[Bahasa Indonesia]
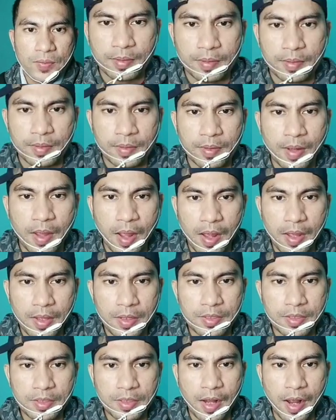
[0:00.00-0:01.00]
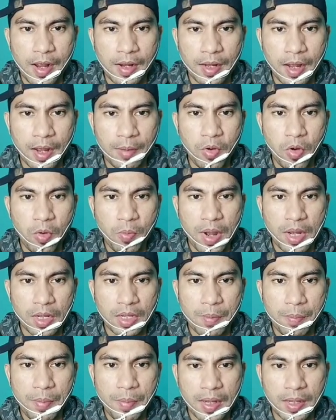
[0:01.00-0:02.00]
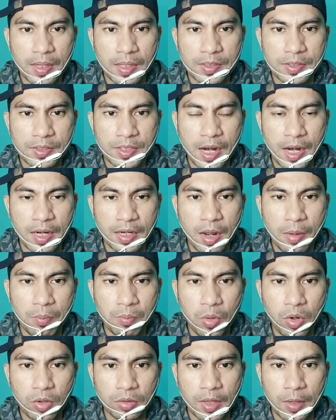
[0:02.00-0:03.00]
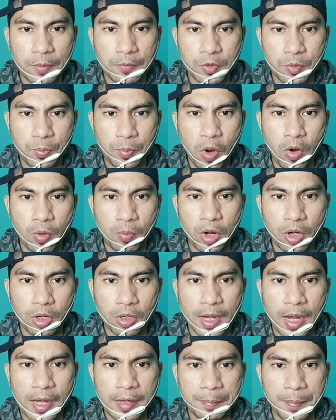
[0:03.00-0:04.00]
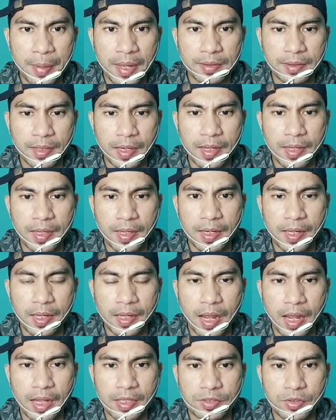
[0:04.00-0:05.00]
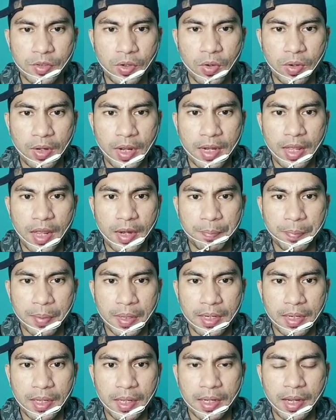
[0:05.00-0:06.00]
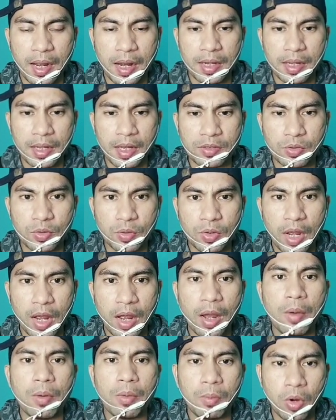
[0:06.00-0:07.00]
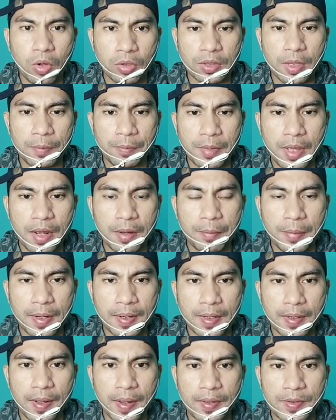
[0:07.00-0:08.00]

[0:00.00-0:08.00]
Guys, kakak mau bagi-bagi celana motif SpongeBob dan Patrick ini guys. Yuk kalian pilih kalian suka motif yang mana guys.